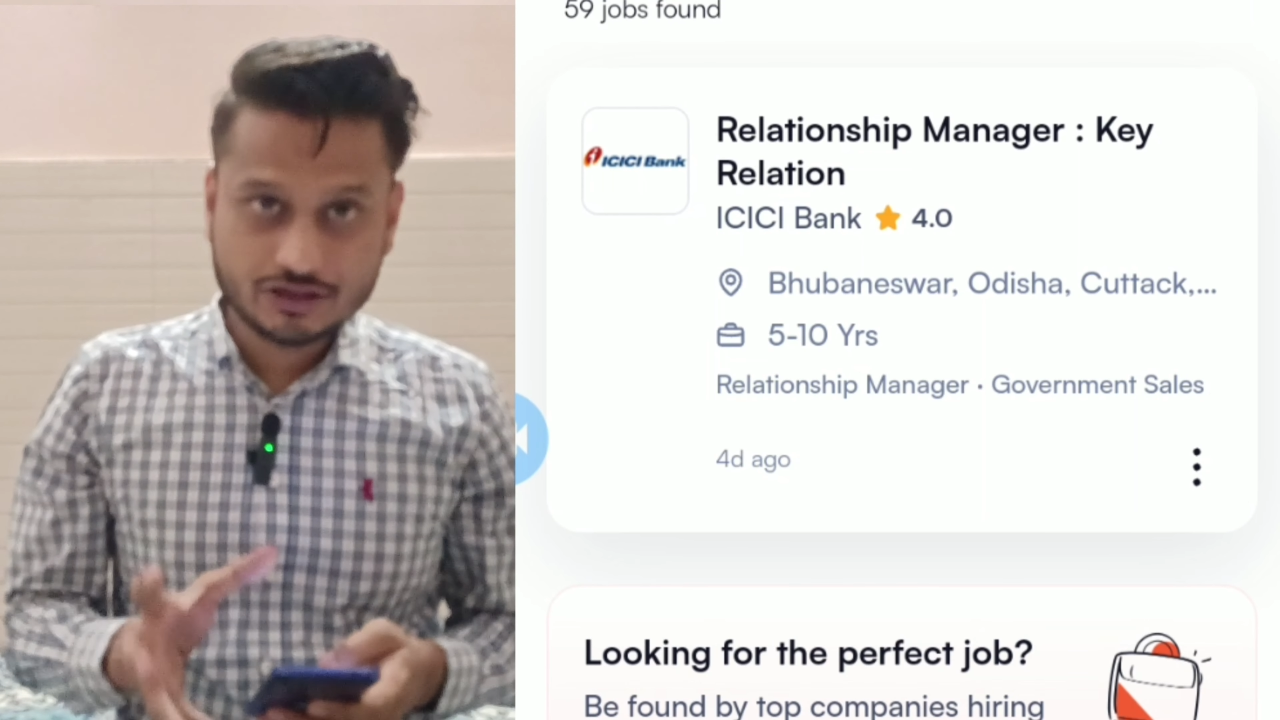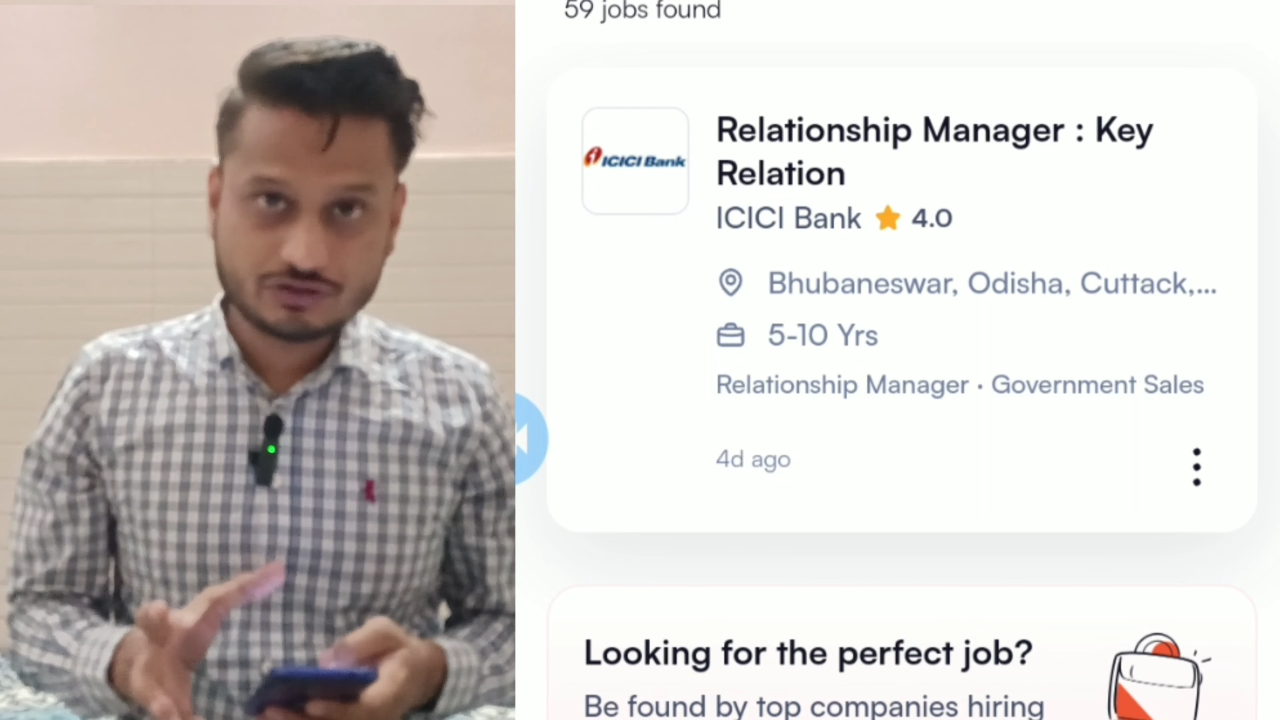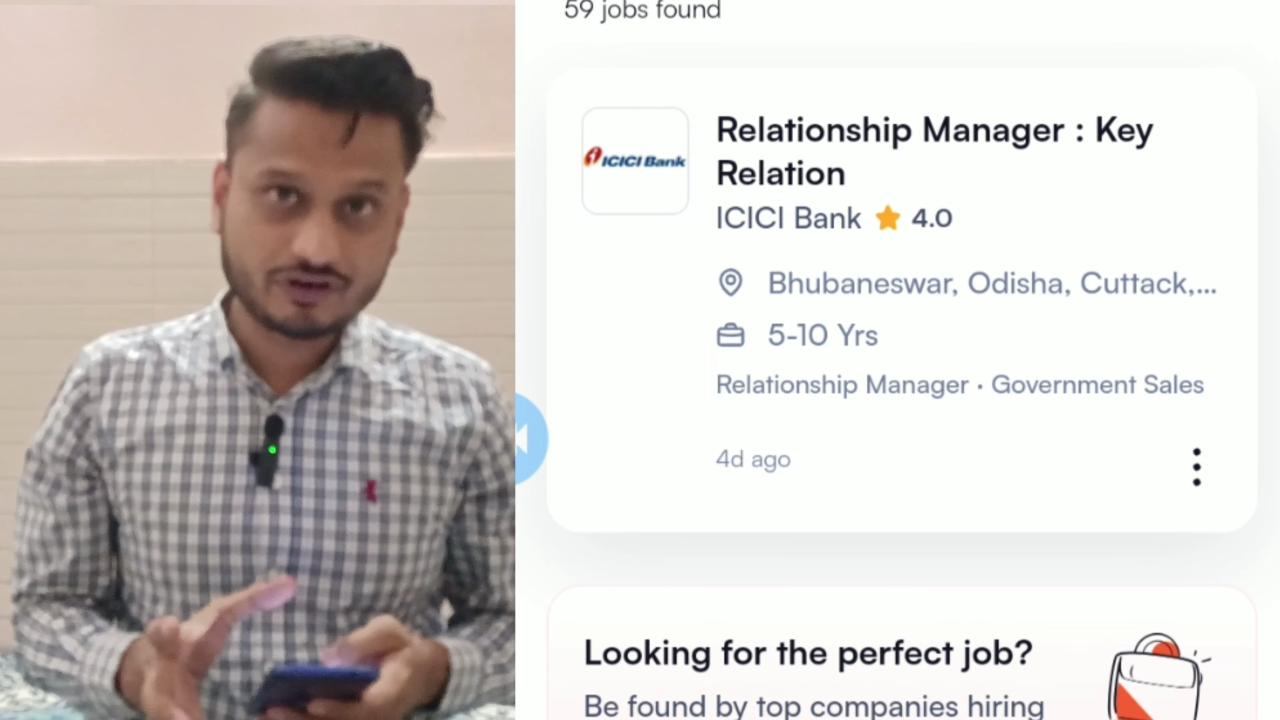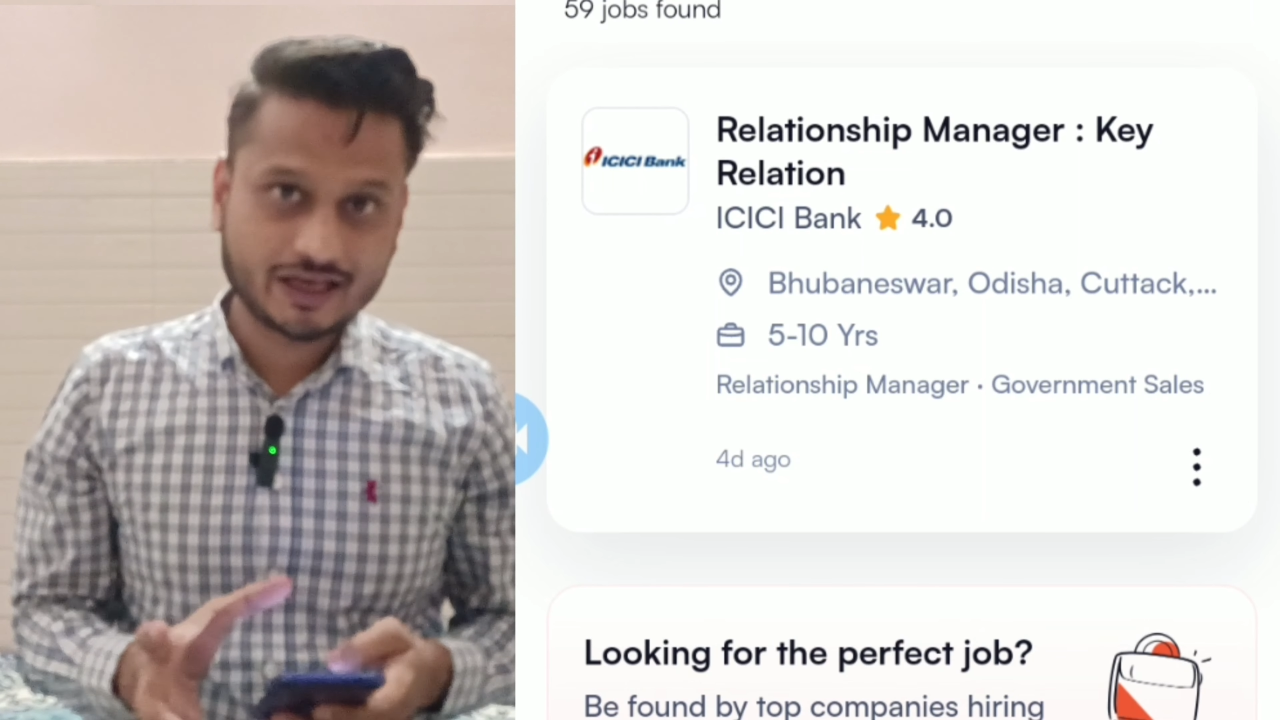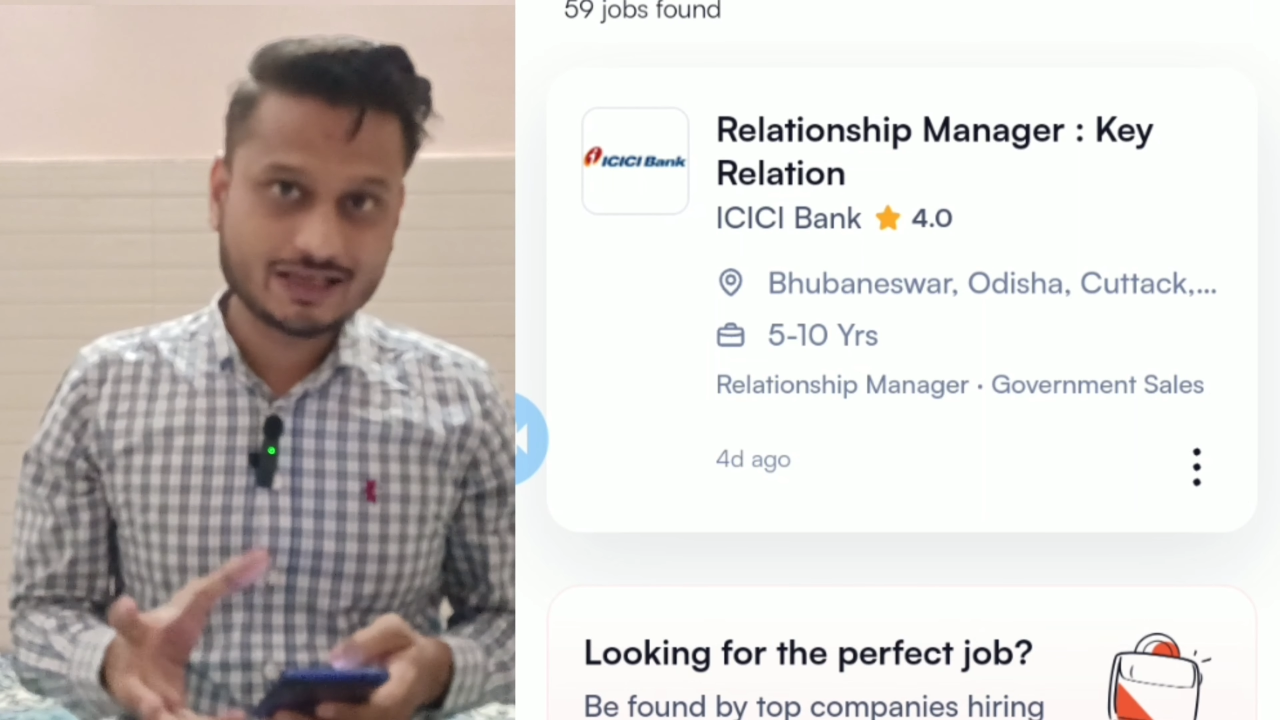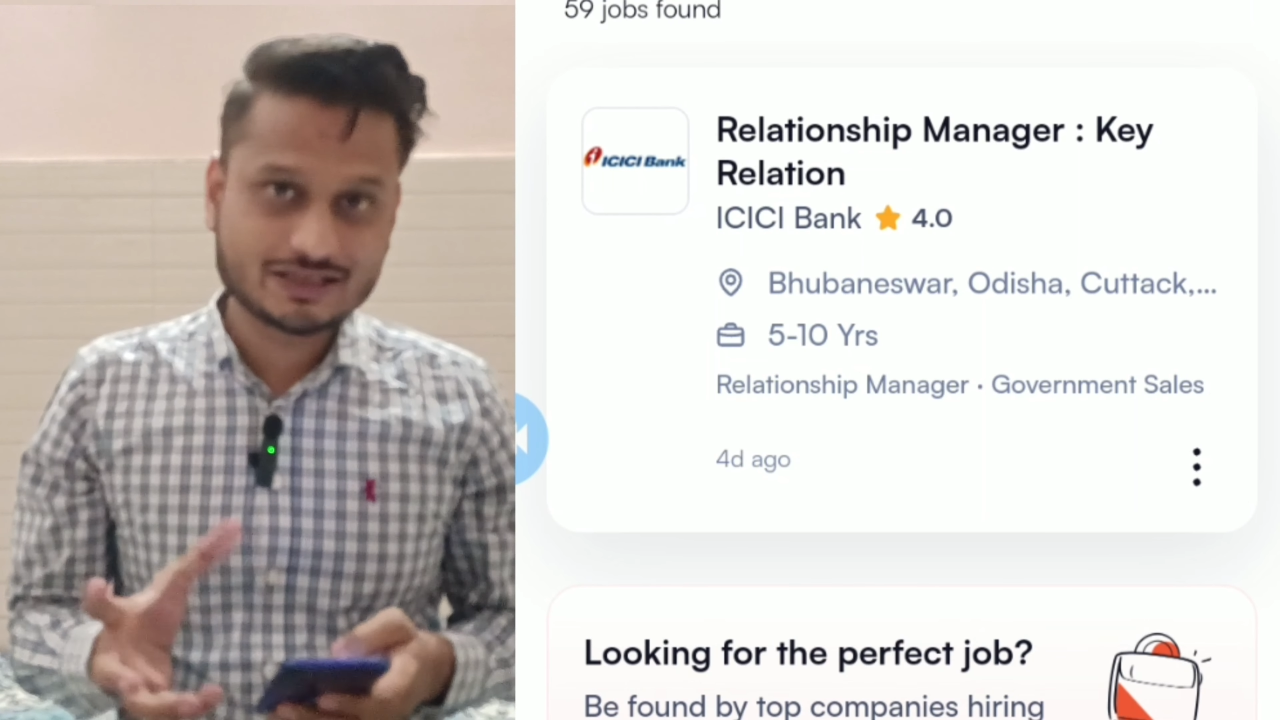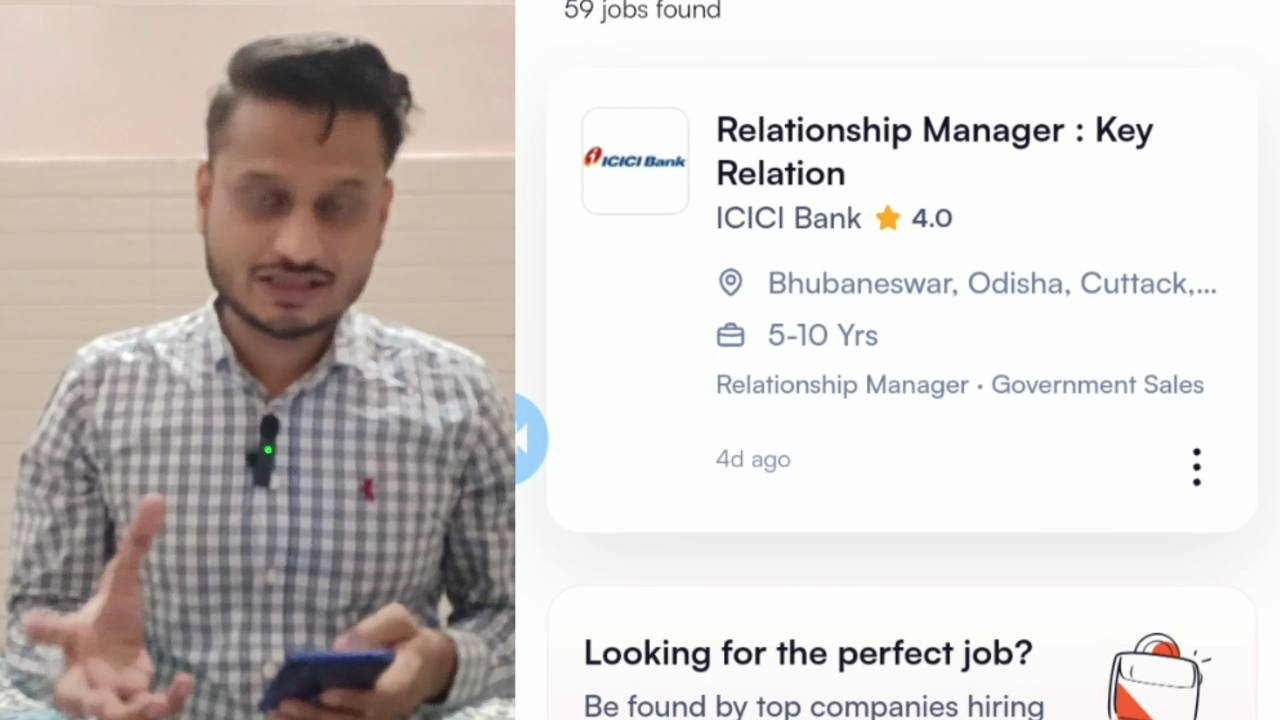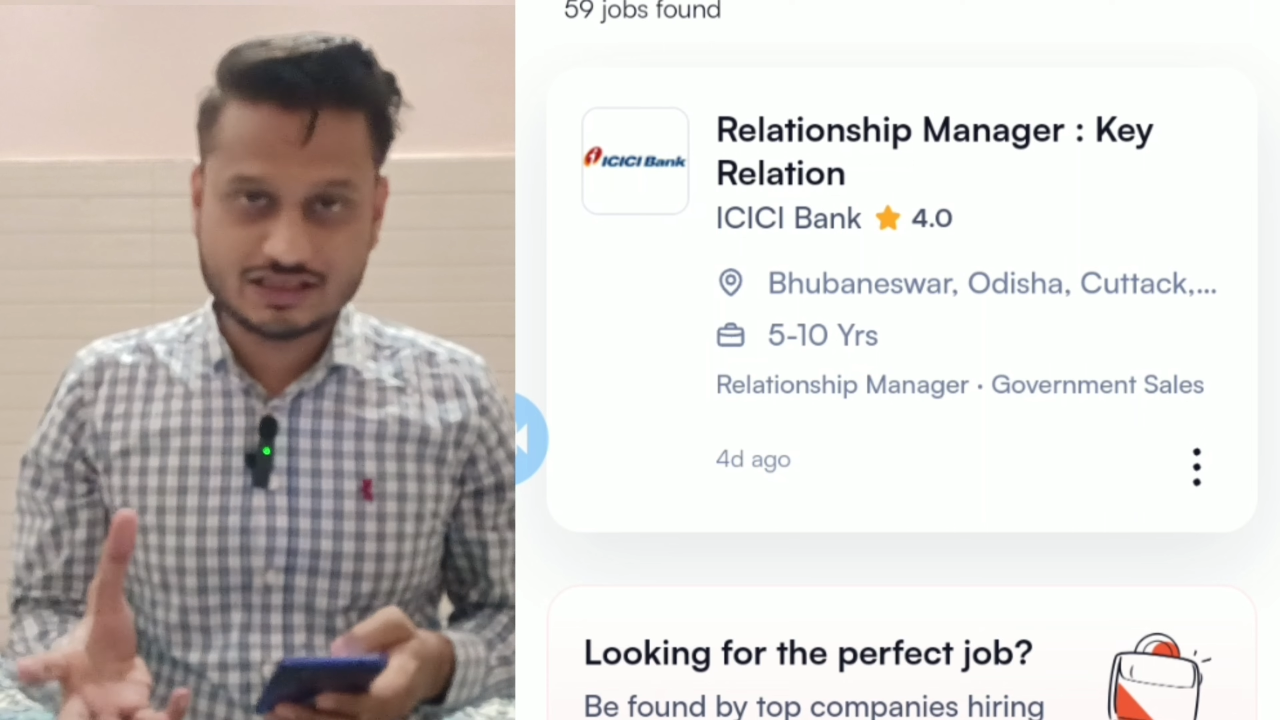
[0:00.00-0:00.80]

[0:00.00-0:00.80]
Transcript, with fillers: जो वैकेंसीज